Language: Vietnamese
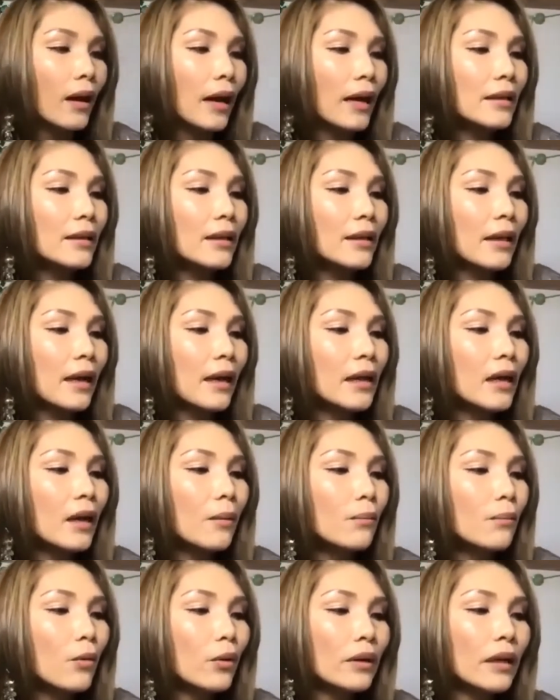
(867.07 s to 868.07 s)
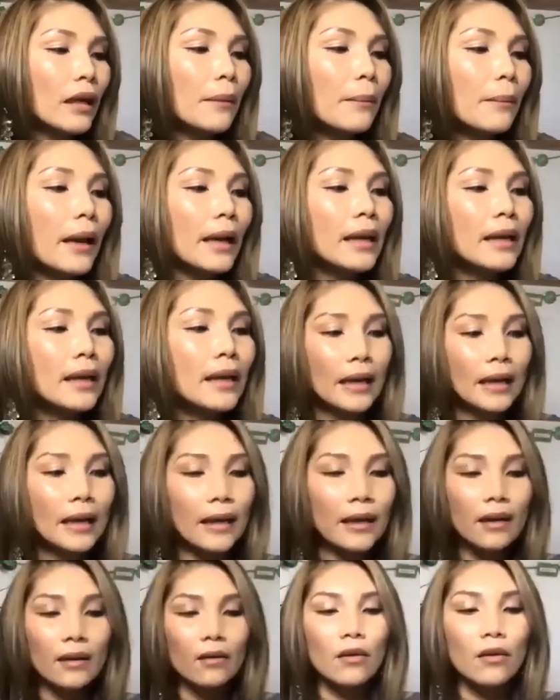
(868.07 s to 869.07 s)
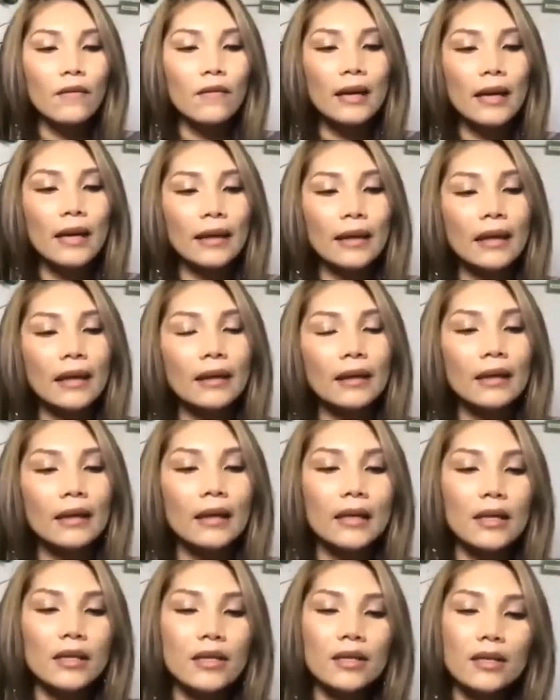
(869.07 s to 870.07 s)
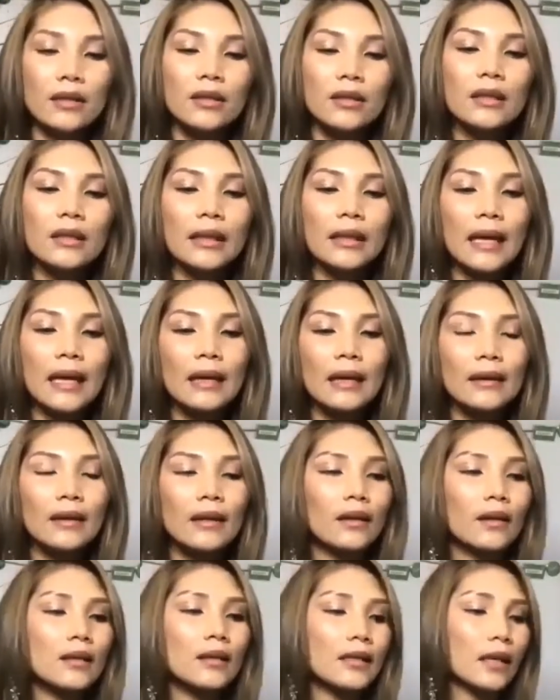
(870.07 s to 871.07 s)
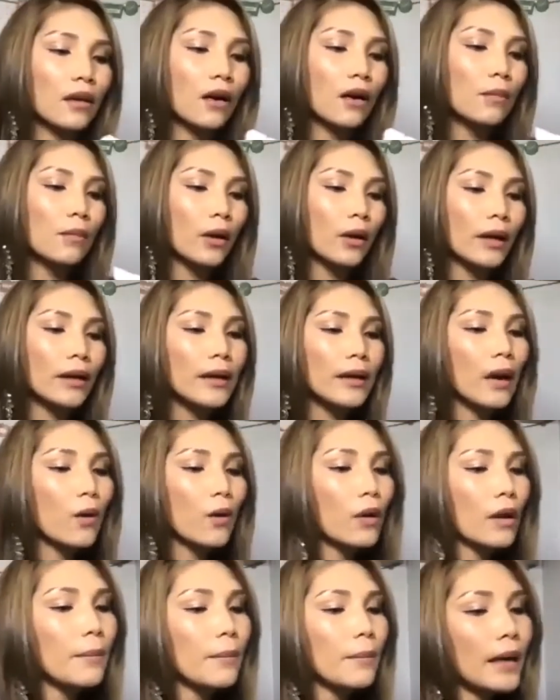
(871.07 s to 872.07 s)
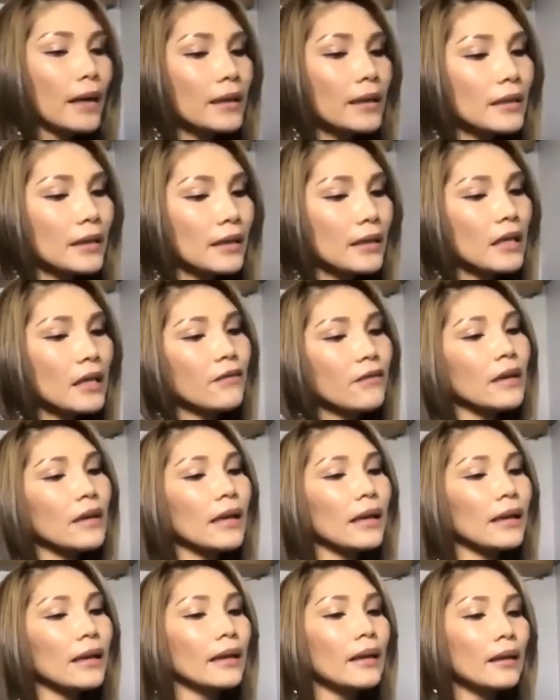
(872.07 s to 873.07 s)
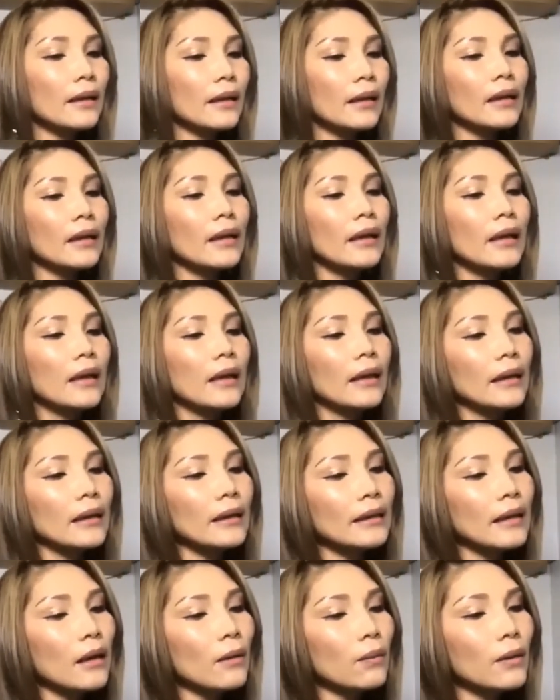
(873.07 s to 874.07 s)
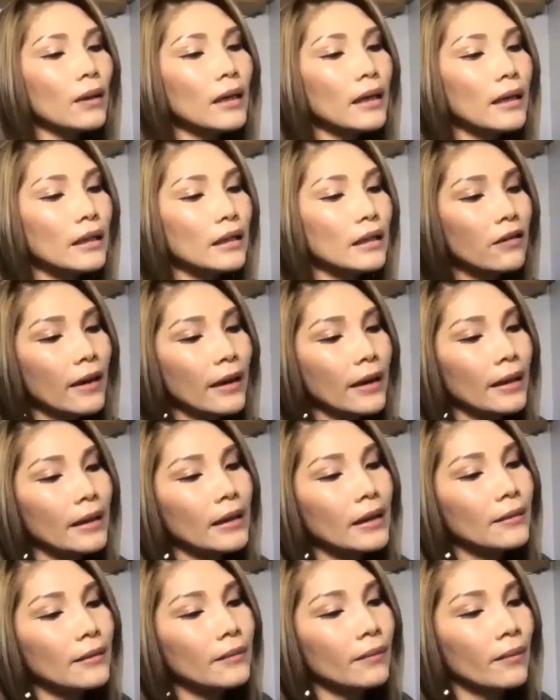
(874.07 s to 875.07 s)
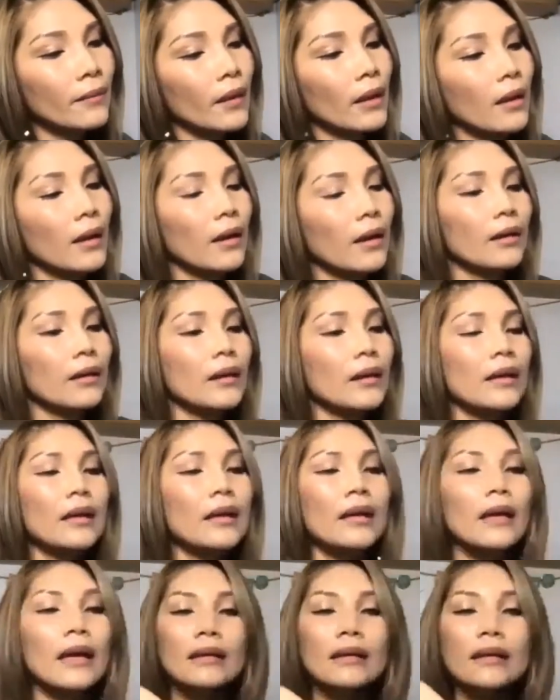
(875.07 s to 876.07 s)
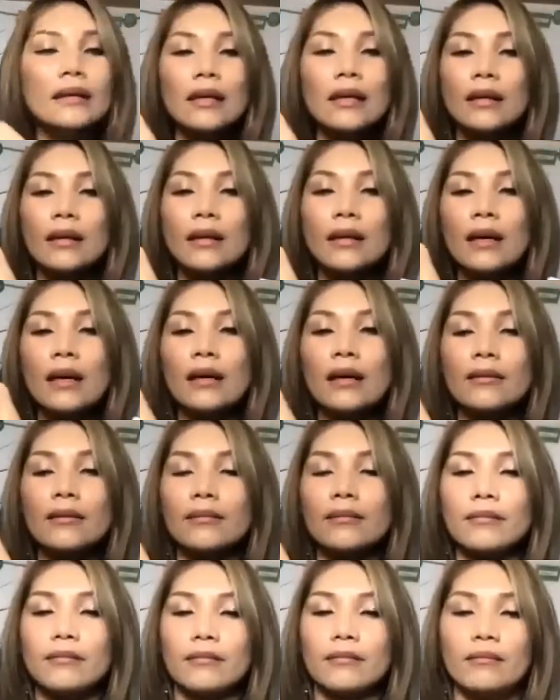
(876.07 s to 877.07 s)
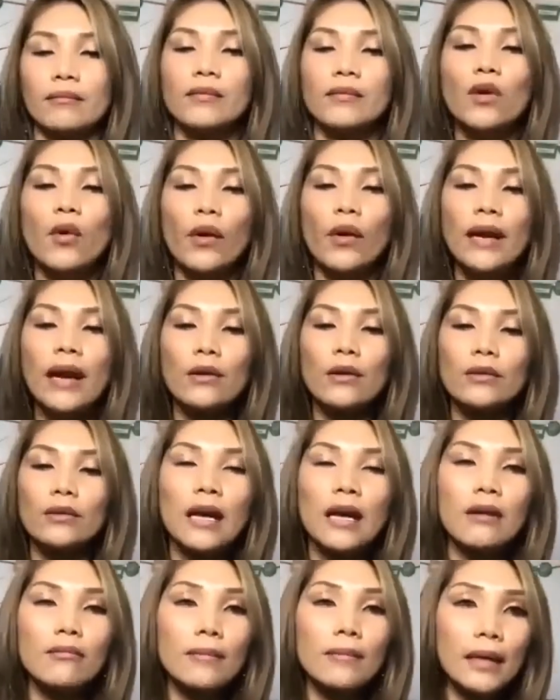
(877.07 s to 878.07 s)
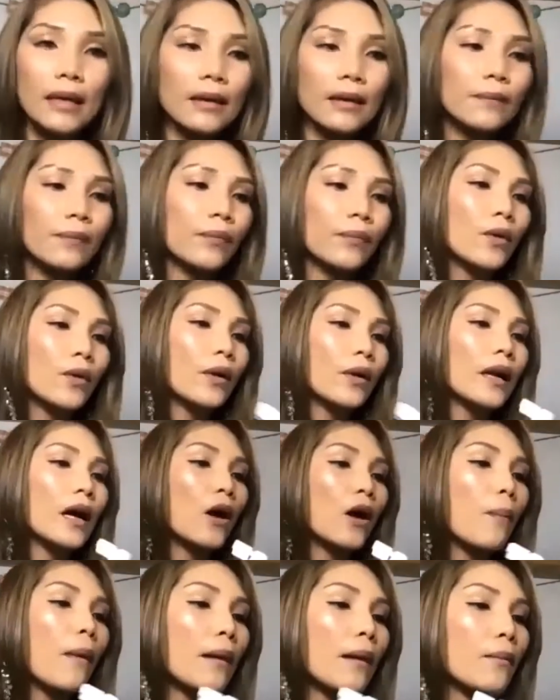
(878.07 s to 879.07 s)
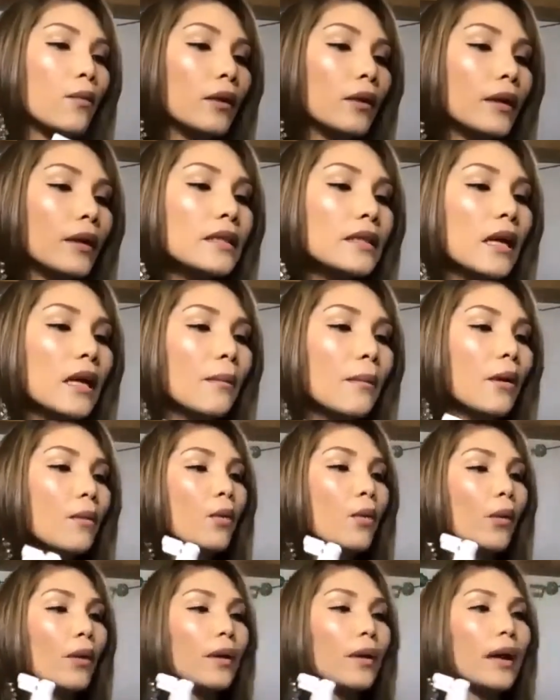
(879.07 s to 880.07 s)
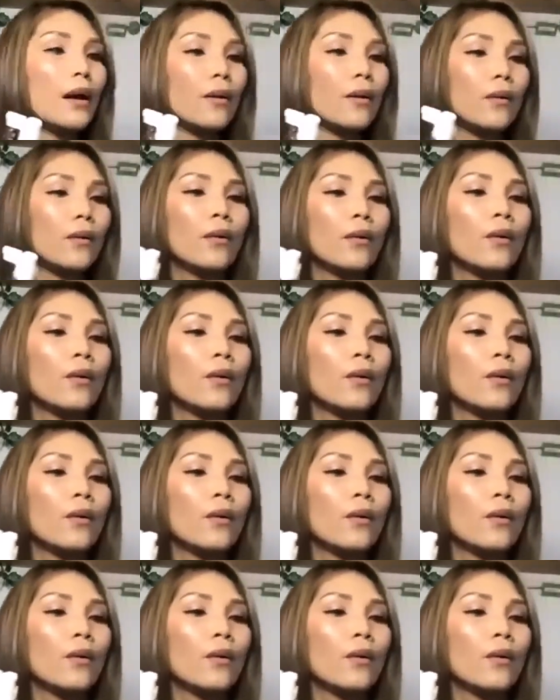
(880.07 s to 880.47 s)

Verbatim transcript: anh chị thấy không một cái máy này đó đối với lại các cái thị trường nước khác đó, nó sẽ có một cái đầu để mà anh chị đi với lại cái cái cái tóc nó là như vậy ha thì khi anh chị à, gội đầu xong ha gội đầu bằng một cái xà bông gội đầu